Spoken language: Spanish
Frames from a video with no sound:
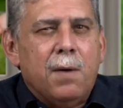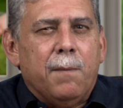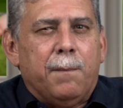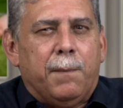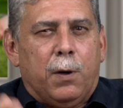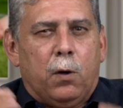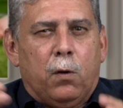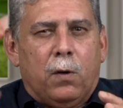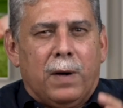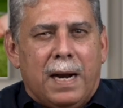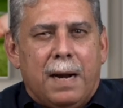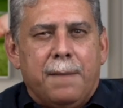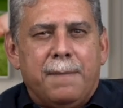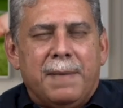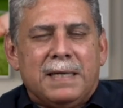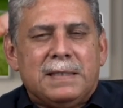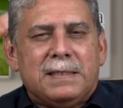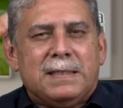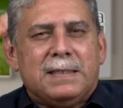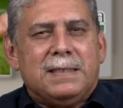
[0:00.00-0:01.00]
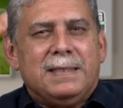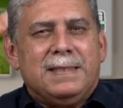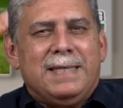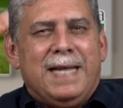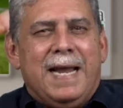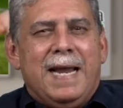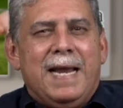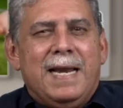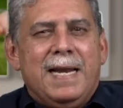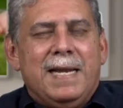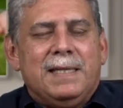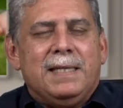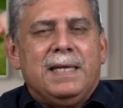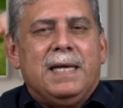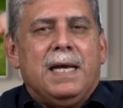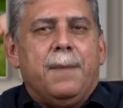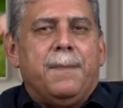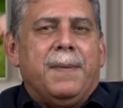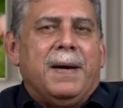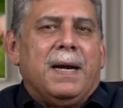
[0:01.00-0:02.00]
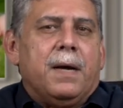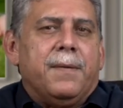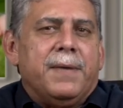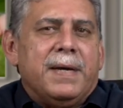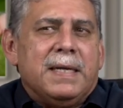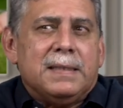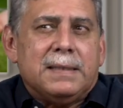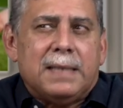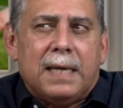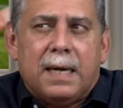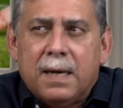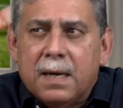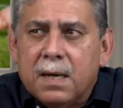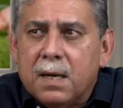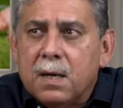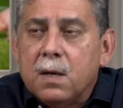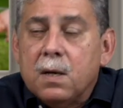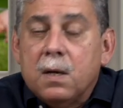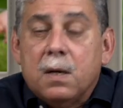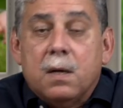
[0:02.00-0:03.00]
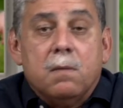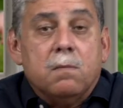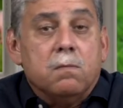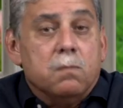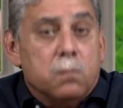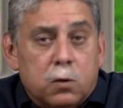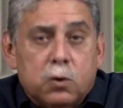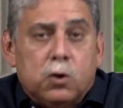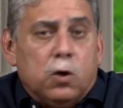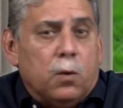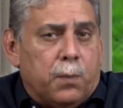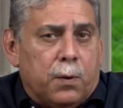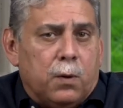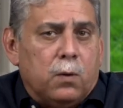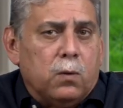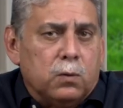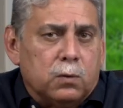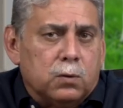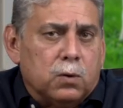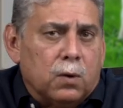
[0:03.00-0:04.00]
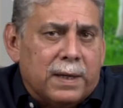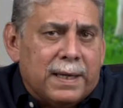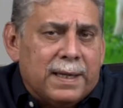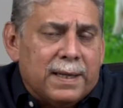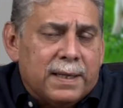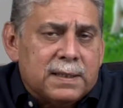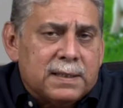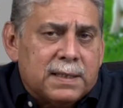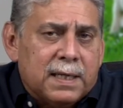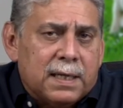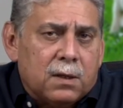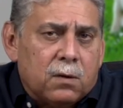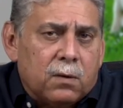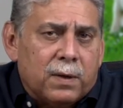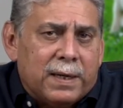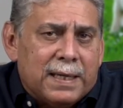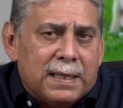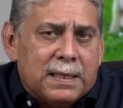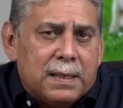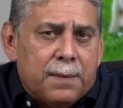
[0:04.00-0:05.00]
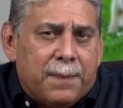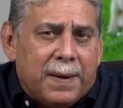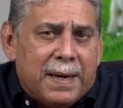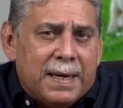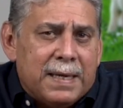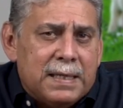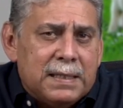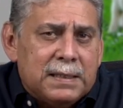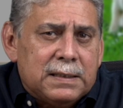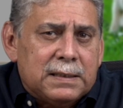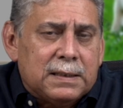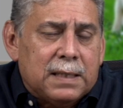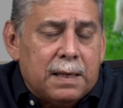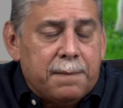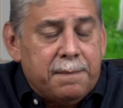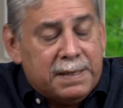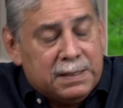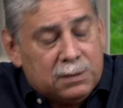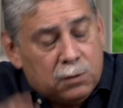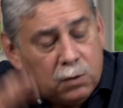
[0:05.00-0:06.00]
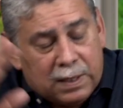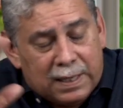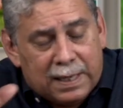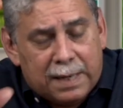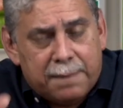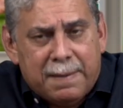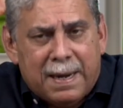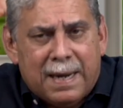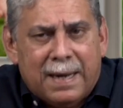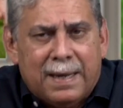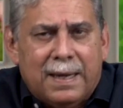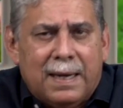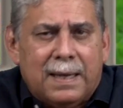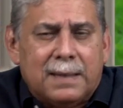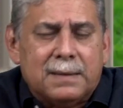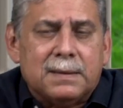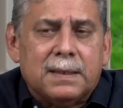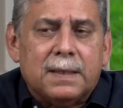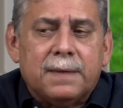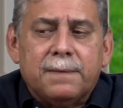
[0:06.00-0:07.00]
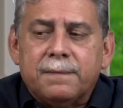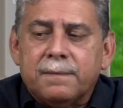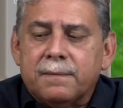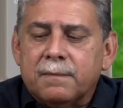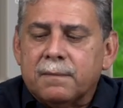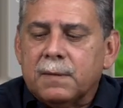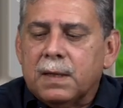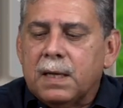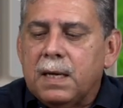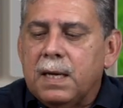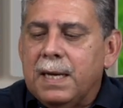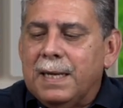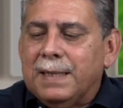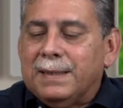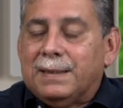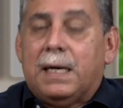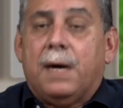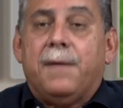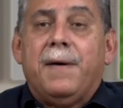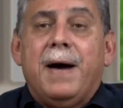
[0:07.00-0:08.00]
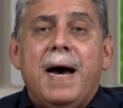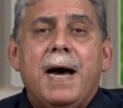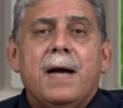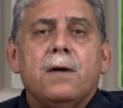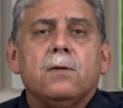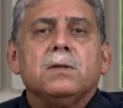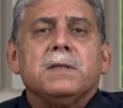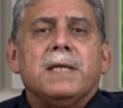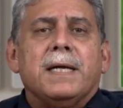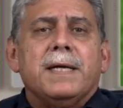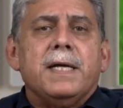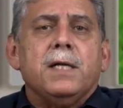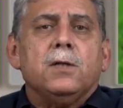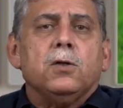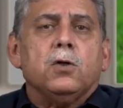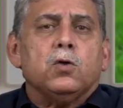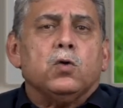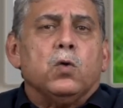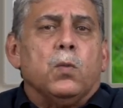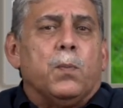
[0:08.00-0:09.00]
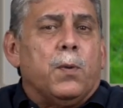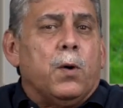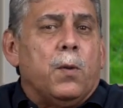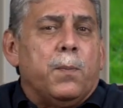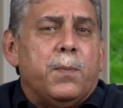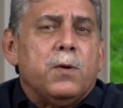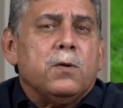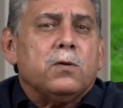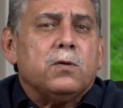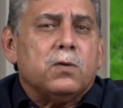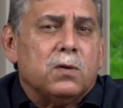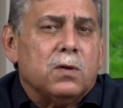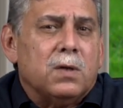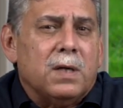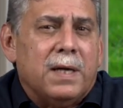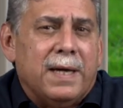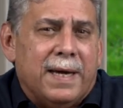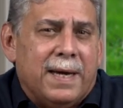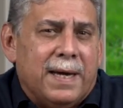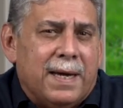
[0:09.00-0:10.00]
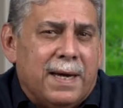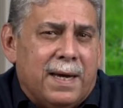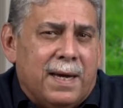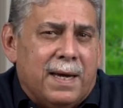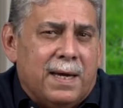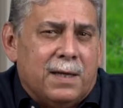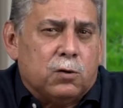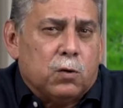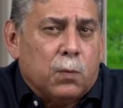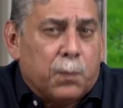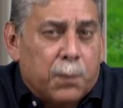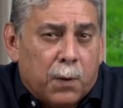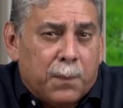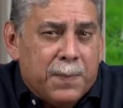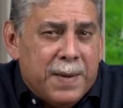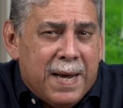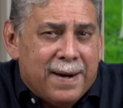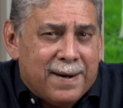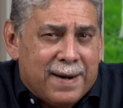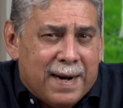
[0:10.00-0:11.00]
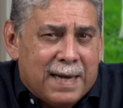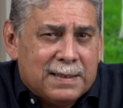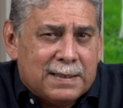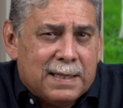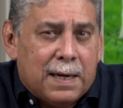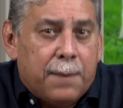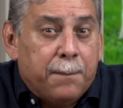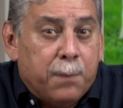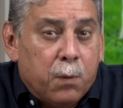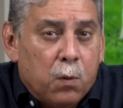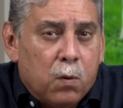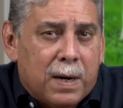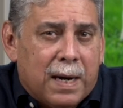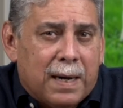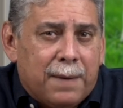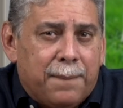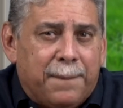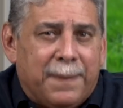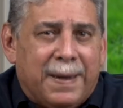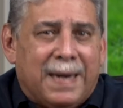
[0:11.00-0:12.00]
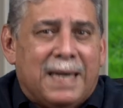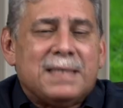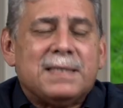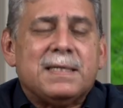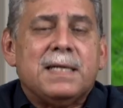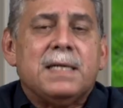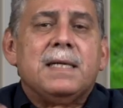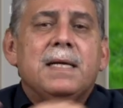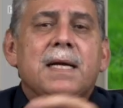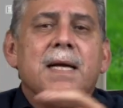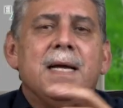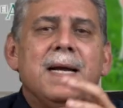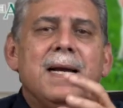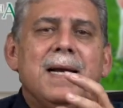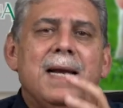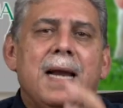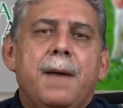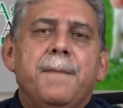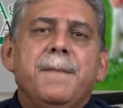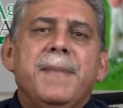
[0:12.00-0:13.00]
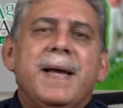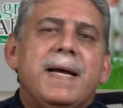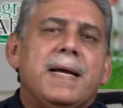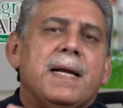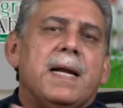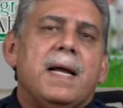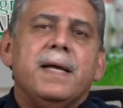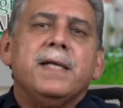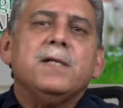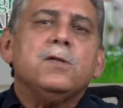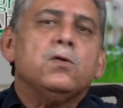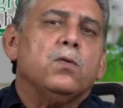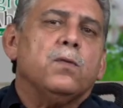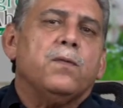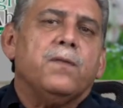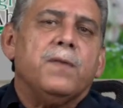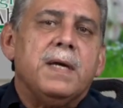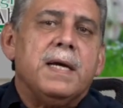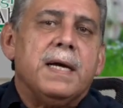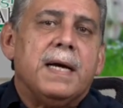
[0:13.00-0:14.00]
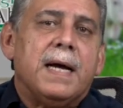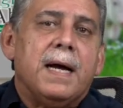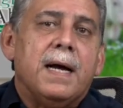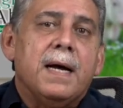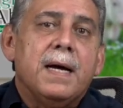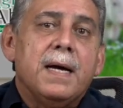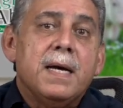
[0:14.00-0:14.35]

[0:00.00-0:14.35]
programas de genética para venta. Muchos productores de cerdo en este país, que mencionaré más adelante, trabajaron trayendo sus, propios, eh, sus propias razas puras para hacer las mezclas en su finca